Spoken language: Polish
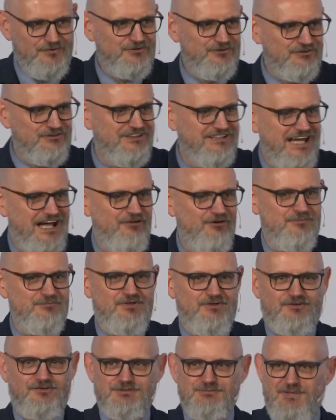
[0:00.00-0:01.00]
Go, dotykałem
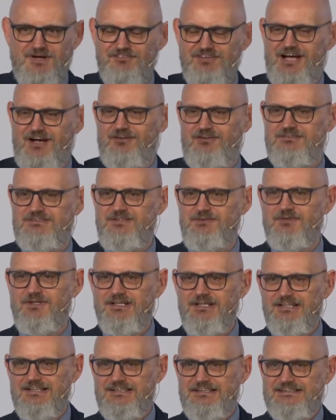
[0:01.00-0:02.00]
Go, rozmawiałem z Nim.
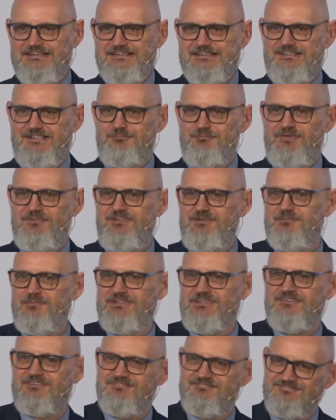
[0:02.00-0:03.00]
To pewnie bym
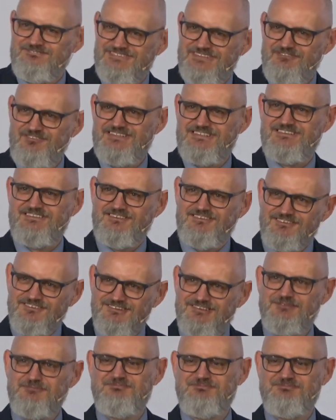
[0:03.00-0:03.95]
powiedział, wiesz co,